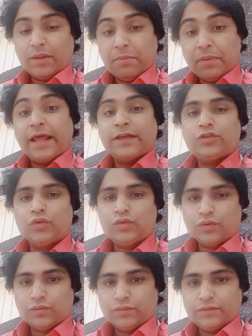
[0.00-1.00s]
बड़ा
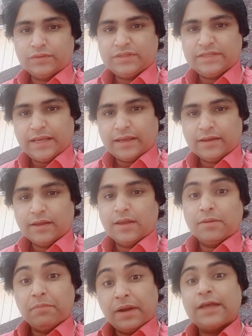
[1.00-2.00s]
सोचो ठीक है
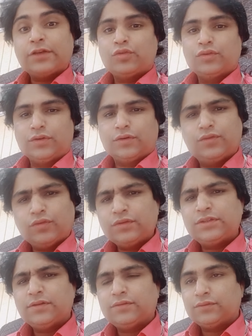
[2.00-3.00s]
बड़ा सोचो
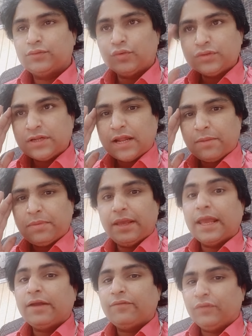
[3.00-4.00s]
सोच सोचना भी
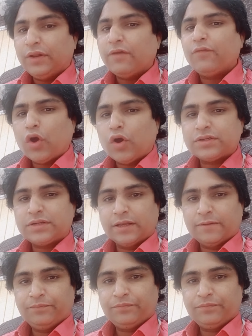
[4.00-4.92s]
एक फ्री ऑफ कॉस्ट है